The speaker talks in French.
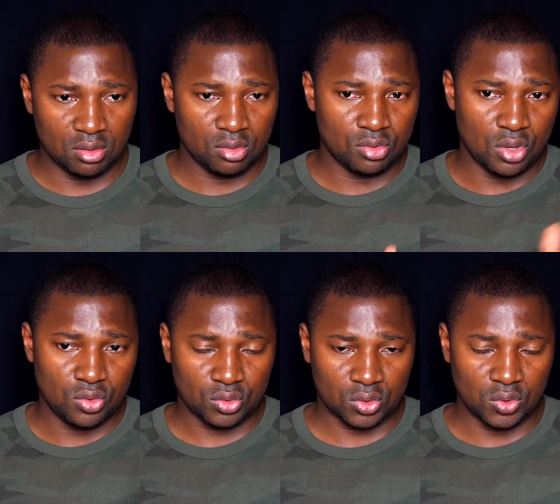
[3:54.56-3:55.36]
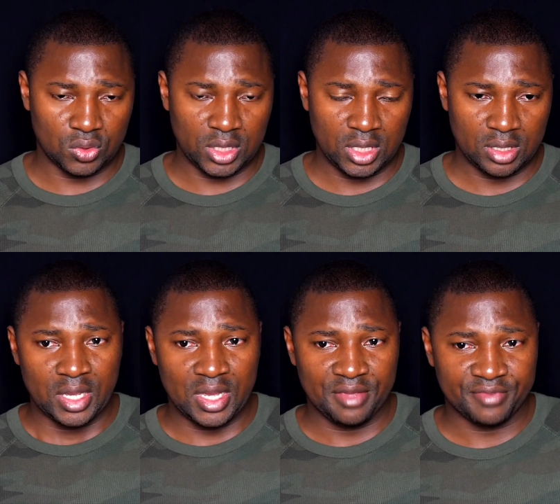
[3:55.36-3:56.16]
euh, d'un autre côté
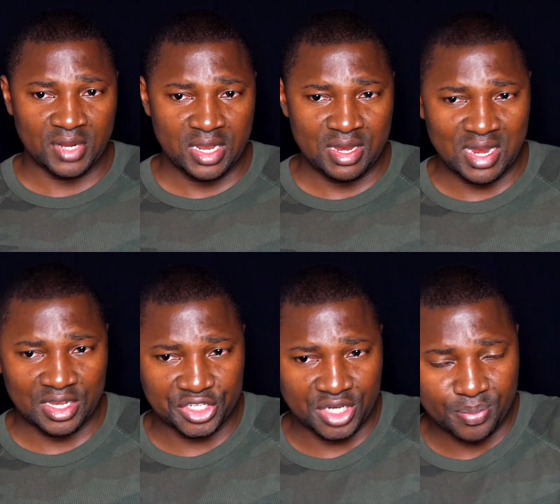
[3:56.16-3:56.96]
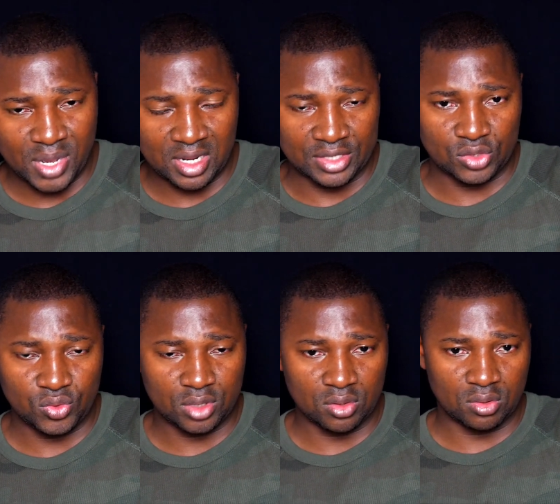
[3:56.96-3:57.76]
et il fallait nager par la
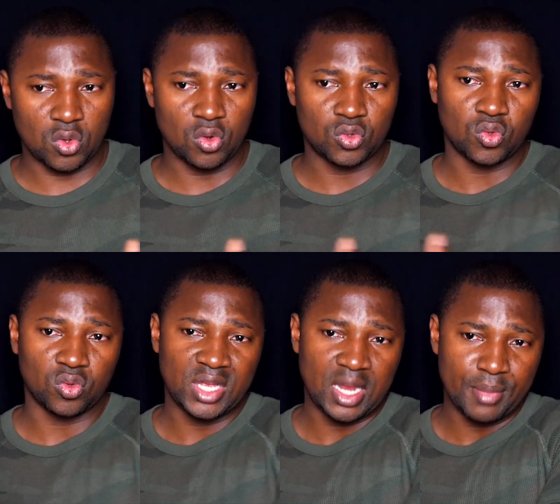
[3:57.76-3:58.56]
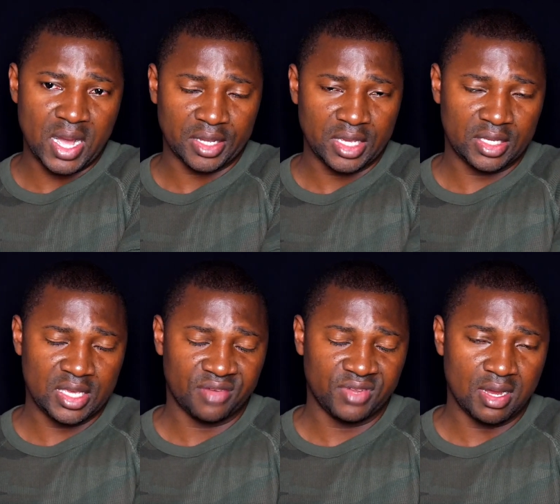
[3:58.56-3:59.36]
suite, euh, contourner la barrière qu'il
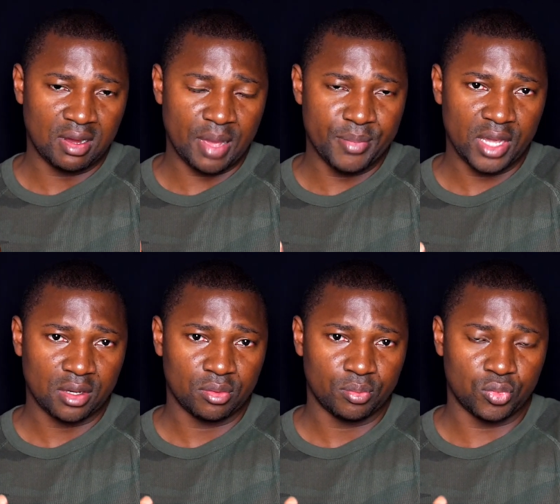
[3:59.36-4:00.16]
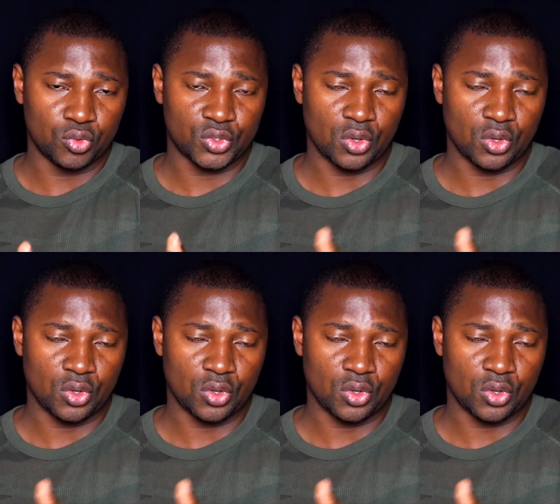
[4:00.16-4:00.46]
y avait dans la mer pour se